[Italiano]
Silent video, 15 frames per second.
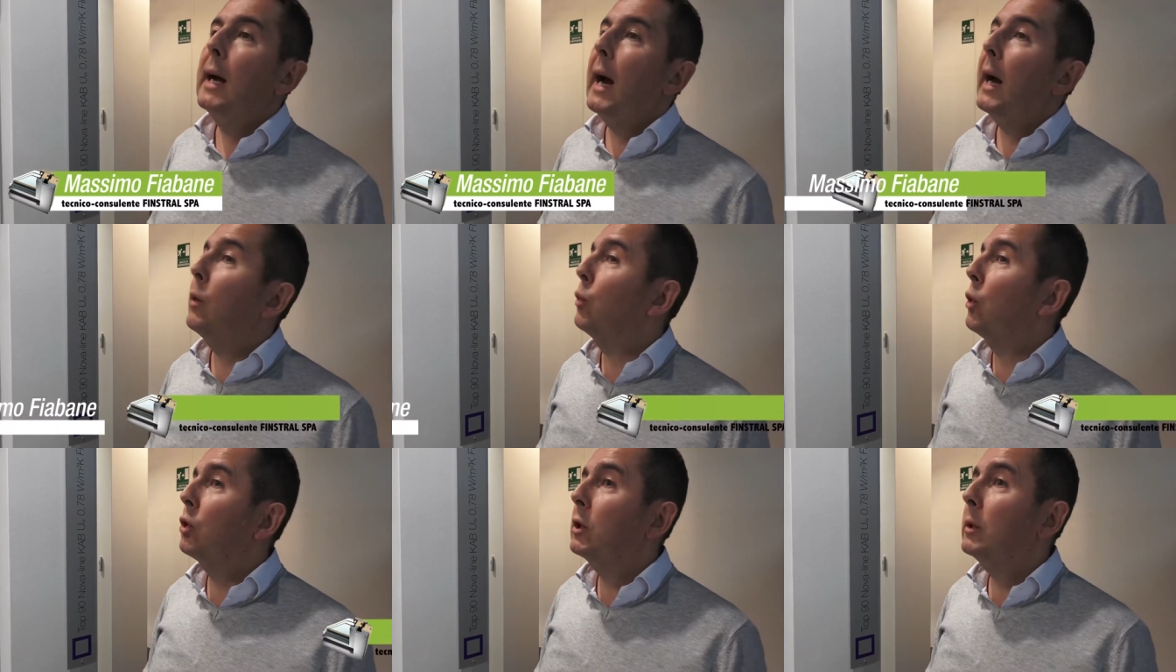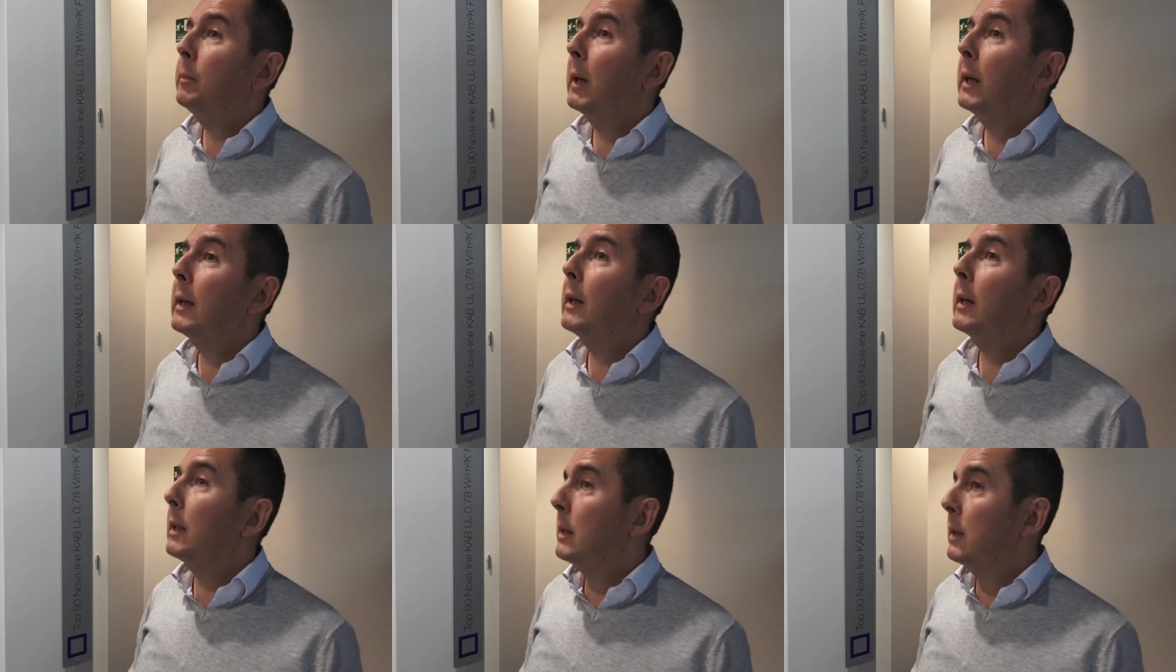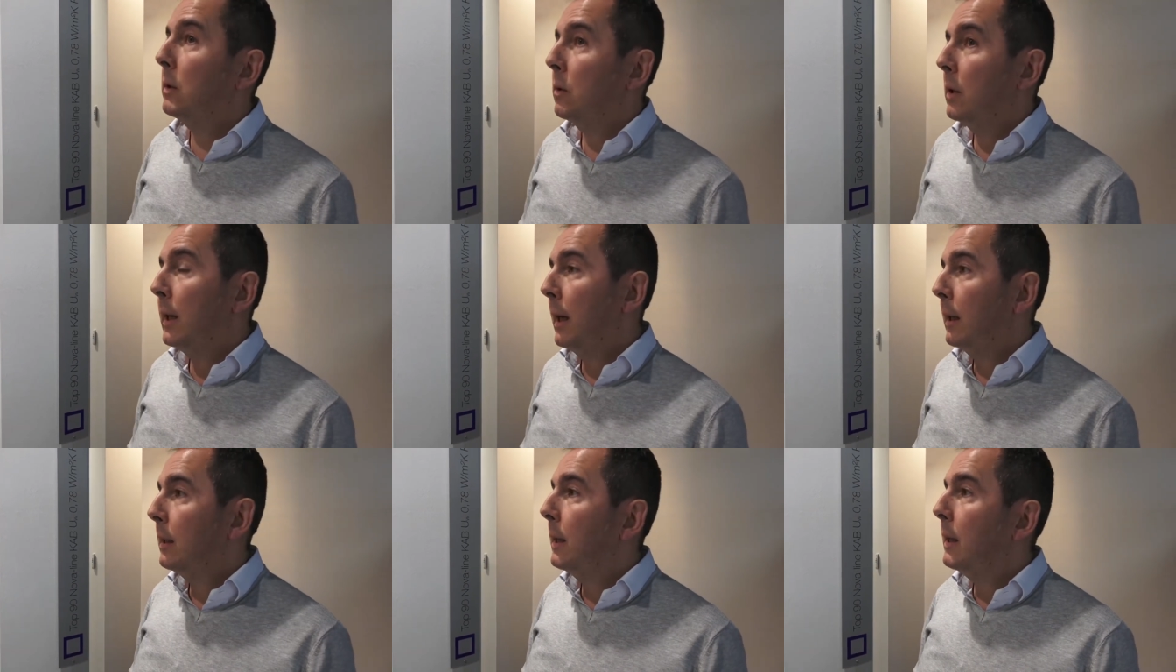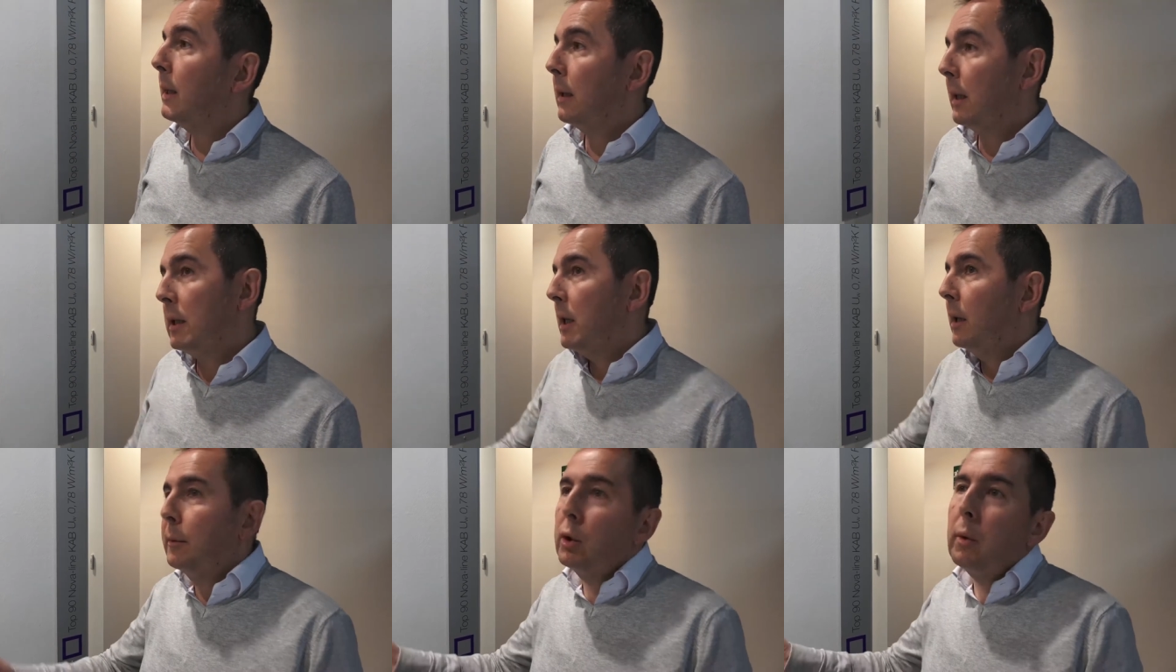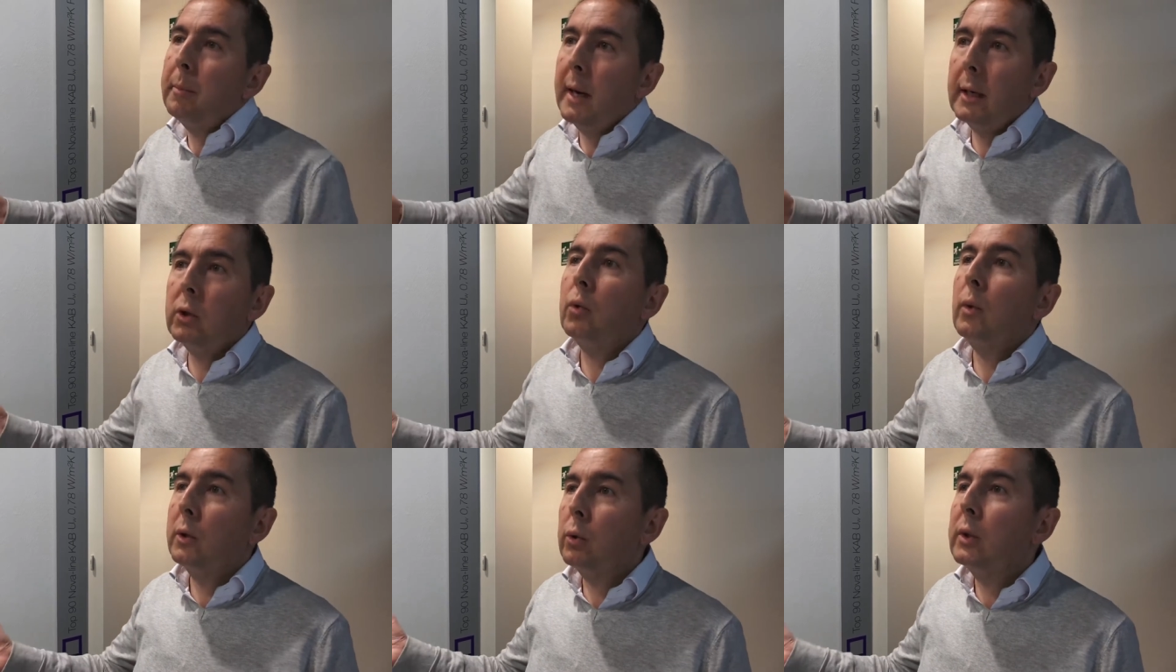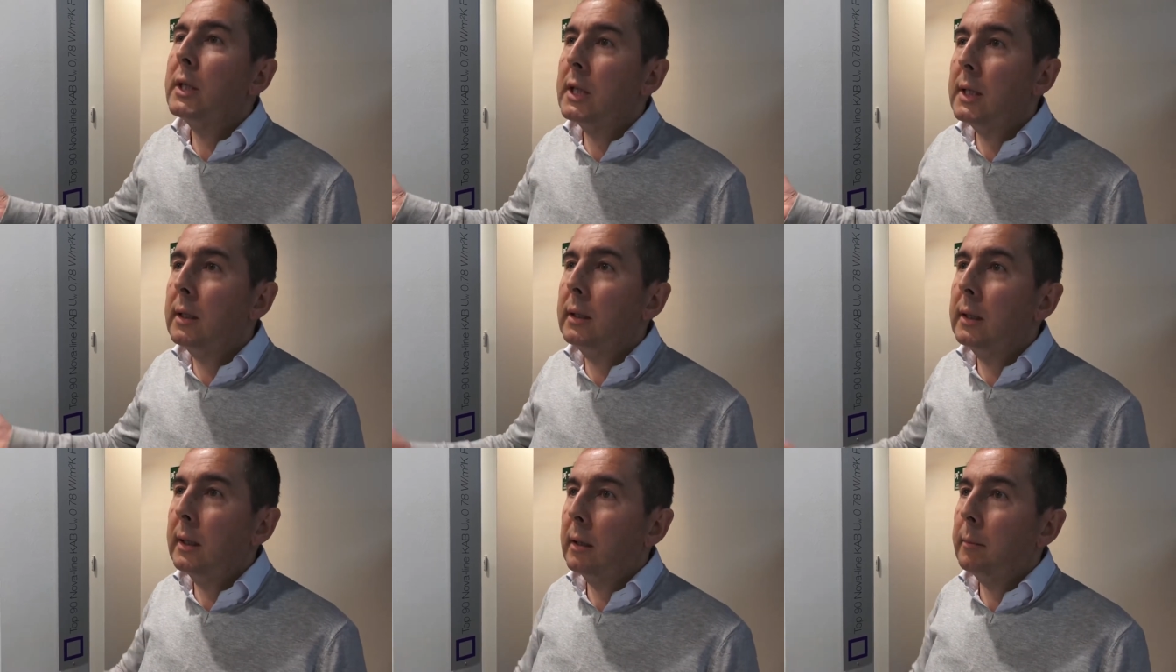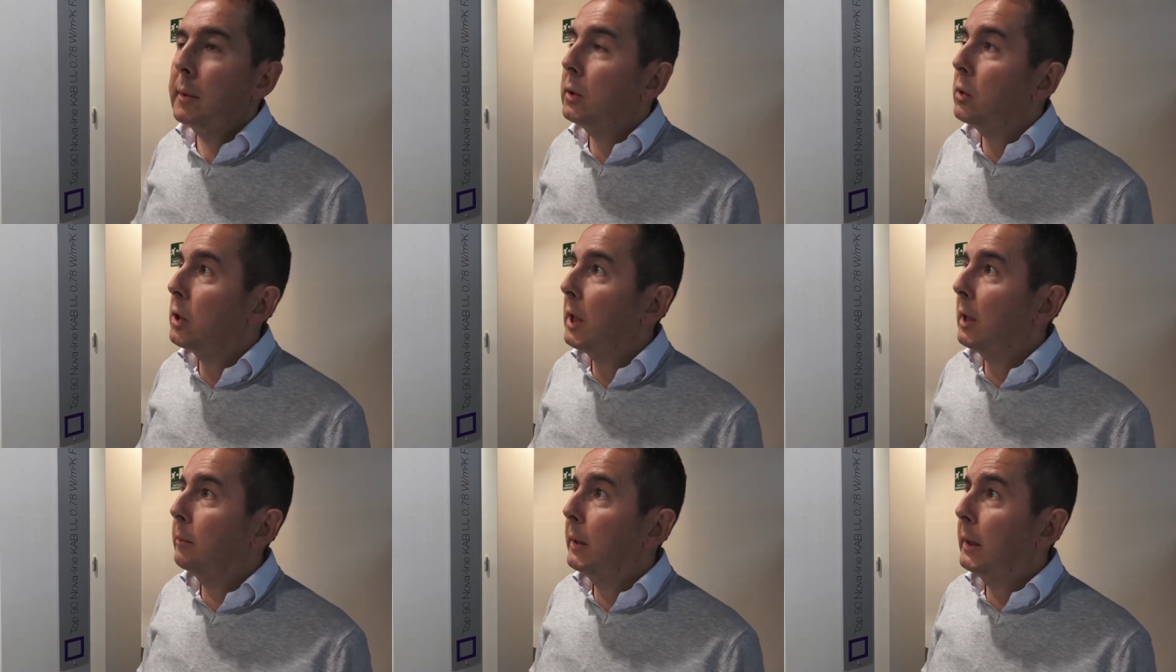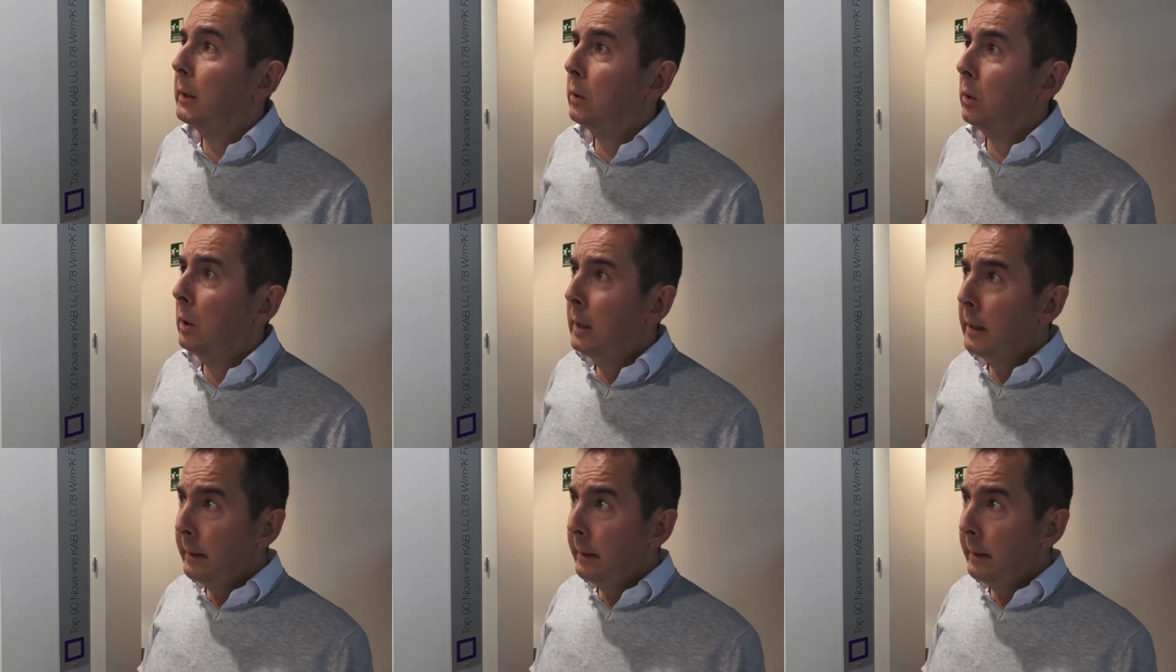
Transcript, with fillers: hai un'ottima reazione anche al serramento aperto quando decidi di tenere aperto il serramento